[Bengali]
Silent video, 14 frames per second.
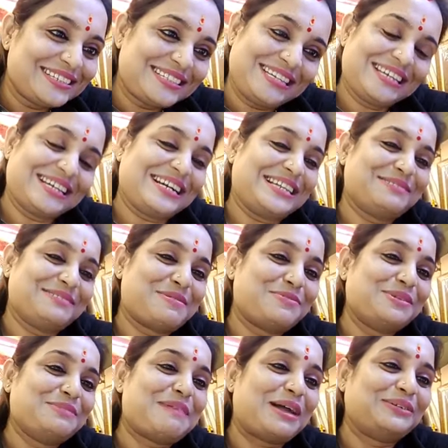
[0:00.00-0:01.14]
ঠিক আছে
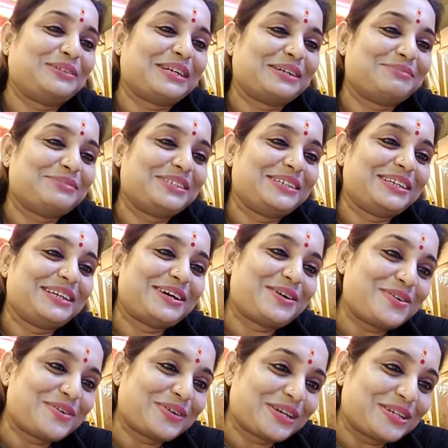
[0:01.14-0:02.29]
মামনি ভালো থাকবেন
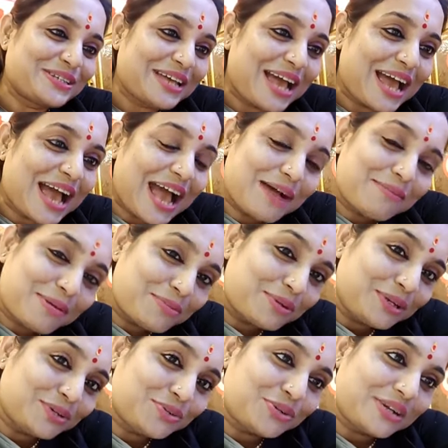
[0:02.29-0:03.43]
ওকে হ্যাঁ
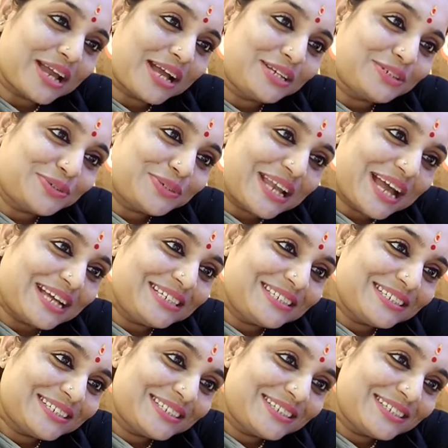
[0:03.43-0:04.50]
মামনি গুড নাইট গুড নাইট